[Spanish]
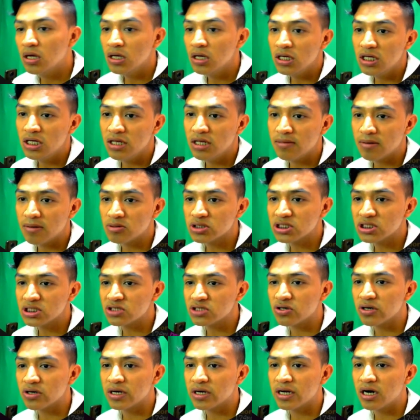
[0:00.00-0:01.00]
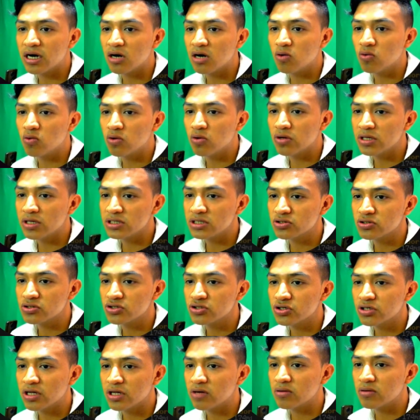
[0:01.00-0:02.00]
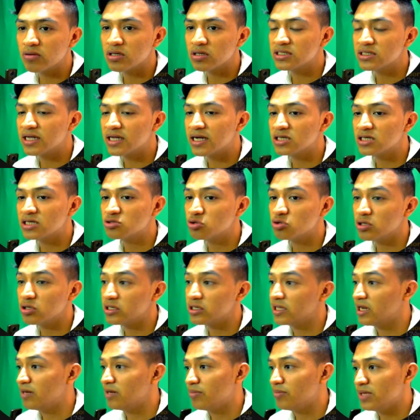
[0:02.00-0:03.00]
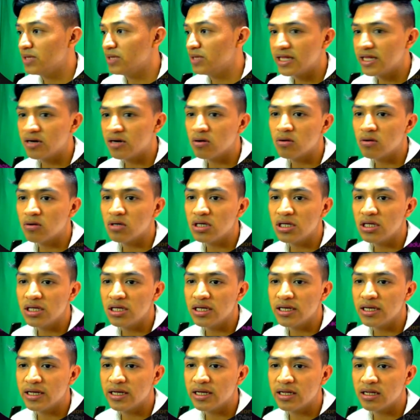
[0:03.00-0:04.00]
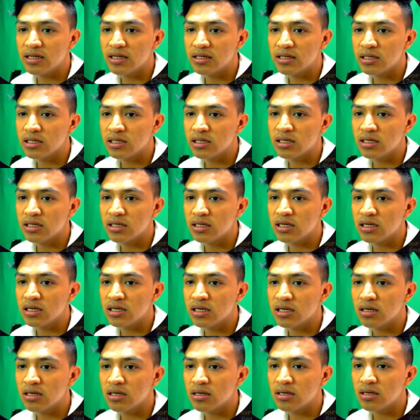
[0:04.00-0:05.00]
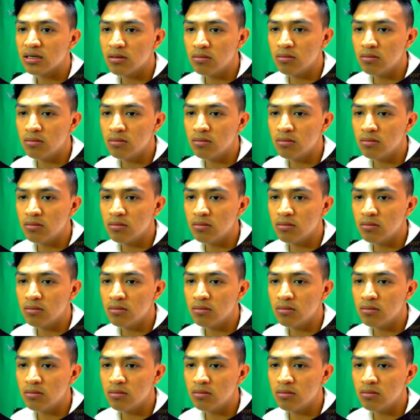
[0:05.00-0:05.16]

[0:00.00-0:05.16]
y vamos a escoger alguno de estos yo tengo en este caso el del minero y el del